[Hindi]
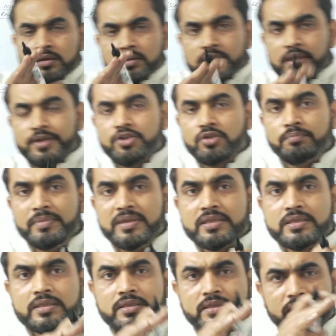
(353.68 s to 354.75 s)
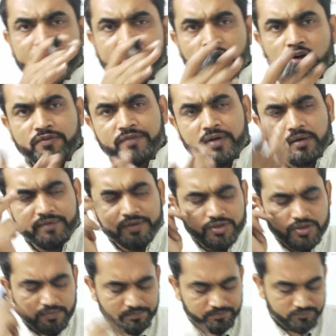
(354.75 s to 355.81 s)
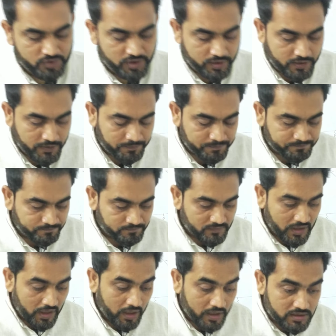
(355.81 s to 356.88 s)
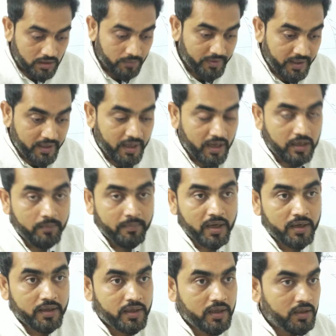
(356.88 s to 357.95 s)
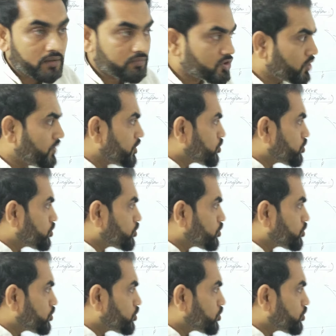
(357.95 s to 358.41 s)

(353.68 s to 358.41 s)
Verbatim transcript: सेंटर मिस सेंटर ऑफ कर्वेचर ठीक है अच्छा अब रे डायग्राम बनाने के लिए चलो ये